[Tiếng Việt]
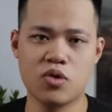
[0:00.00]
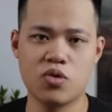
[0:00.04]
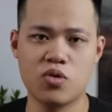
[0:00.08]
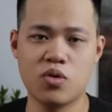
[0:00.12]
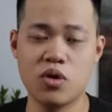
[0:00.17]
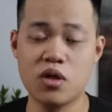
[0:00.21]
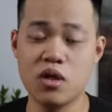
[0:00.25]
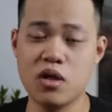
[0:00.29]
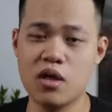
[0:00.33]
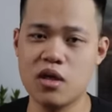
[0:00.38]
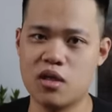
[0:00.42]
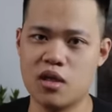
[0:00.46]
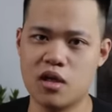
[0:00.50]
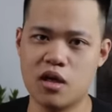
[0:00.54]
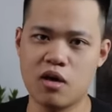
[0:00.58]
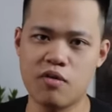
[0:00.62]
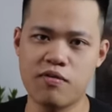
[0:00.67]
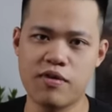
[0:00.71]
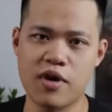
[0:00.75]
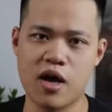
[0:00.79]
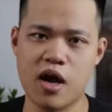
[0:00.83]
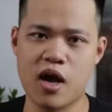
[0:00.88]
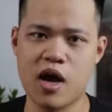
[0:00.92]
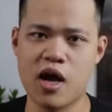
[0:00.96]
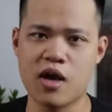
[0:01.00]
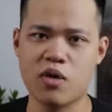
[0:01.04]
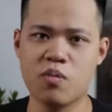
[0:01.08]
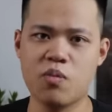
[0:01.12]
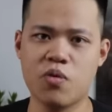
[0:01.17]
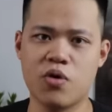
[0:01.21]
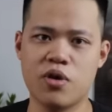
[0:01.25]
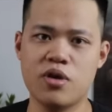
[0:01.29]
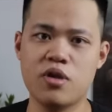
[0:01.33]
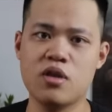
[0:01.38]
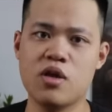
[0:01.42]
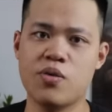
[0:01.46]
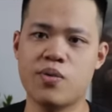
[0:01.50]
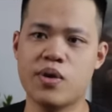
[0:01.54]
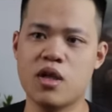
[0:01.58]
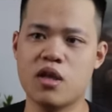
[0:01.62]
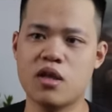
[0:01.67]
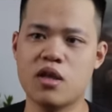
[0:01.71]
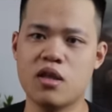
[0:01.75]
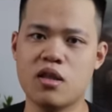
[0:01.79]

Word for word: Tuy nhiên thì không phải ai cũng có điều kiện